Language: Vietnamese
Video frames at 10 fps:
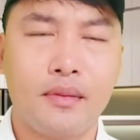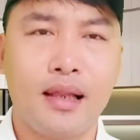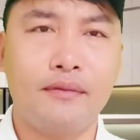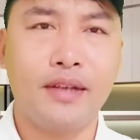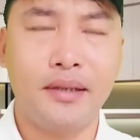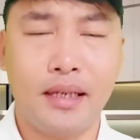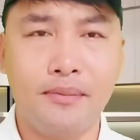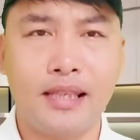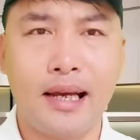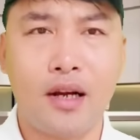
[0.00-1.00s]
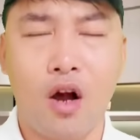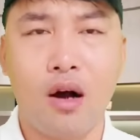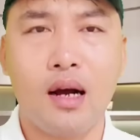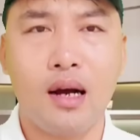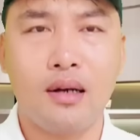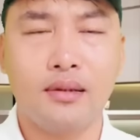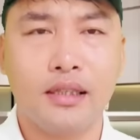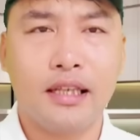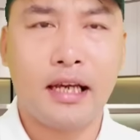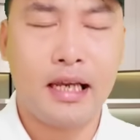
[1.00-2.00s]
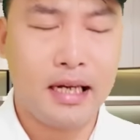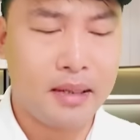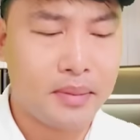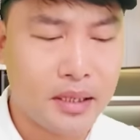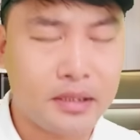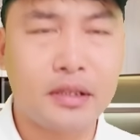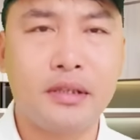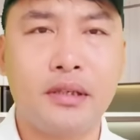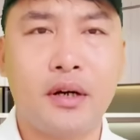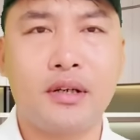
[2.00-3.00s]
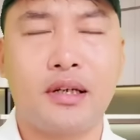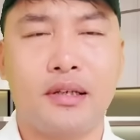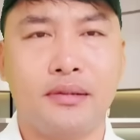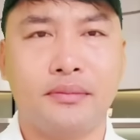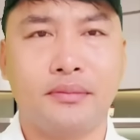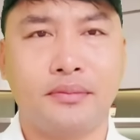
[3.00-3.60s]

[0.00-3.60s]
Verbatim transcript: làm viện kiểm sát ngon hơn hay làm luật sư ngon hơn